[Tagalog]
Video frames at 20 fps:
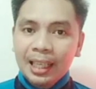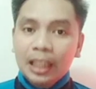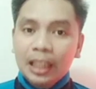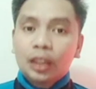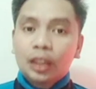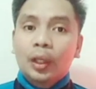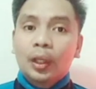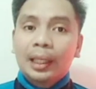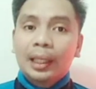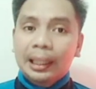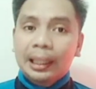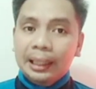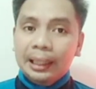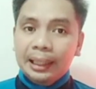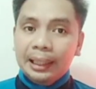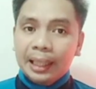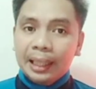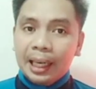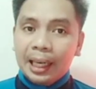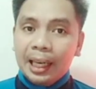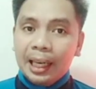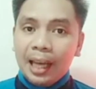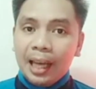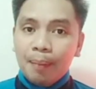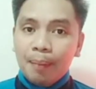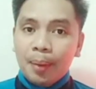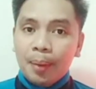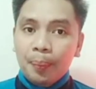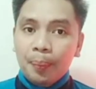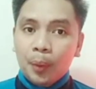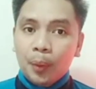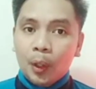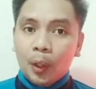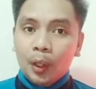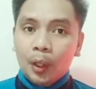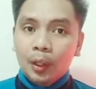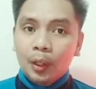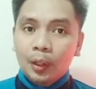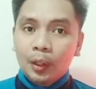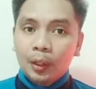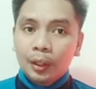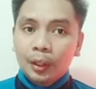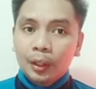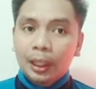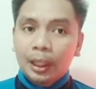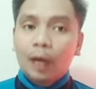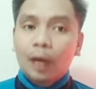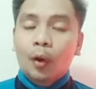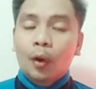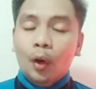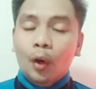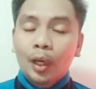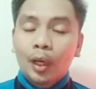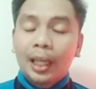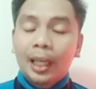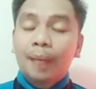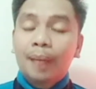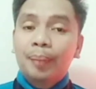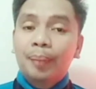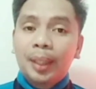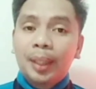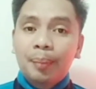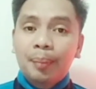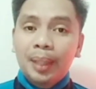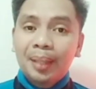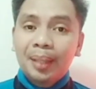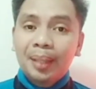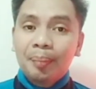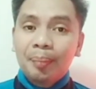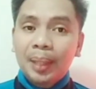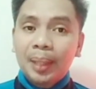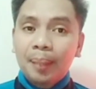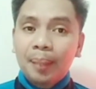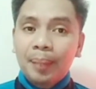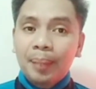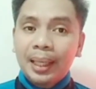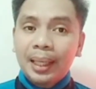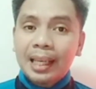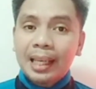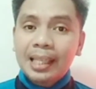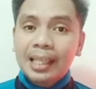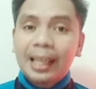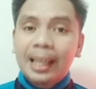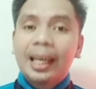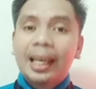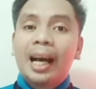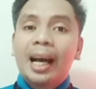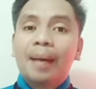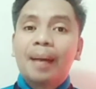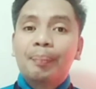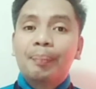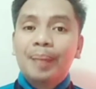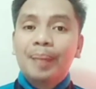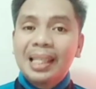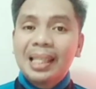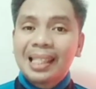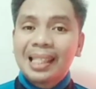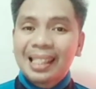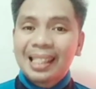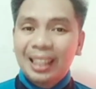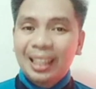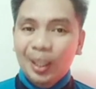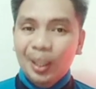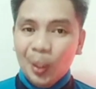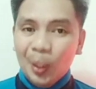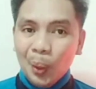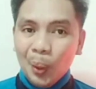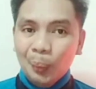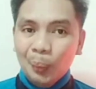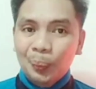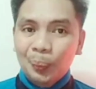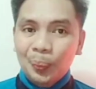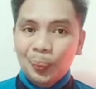So ang natitira na lamang po na korona ng Binibining Pilipinas ay ang Miss Globe